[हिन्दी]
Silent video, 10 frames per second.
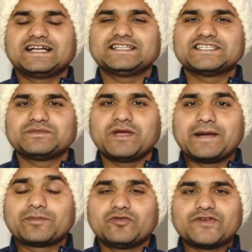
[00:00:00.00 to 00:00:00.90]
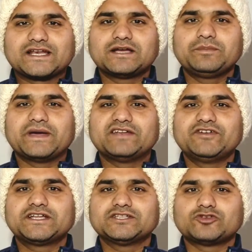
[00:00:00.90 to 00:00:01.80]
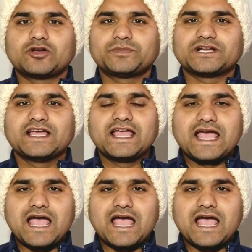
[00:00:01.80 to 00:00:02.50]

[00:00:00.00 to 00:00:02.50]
साथ इसमें आपको वेलकम बेनिफिट के तौर पर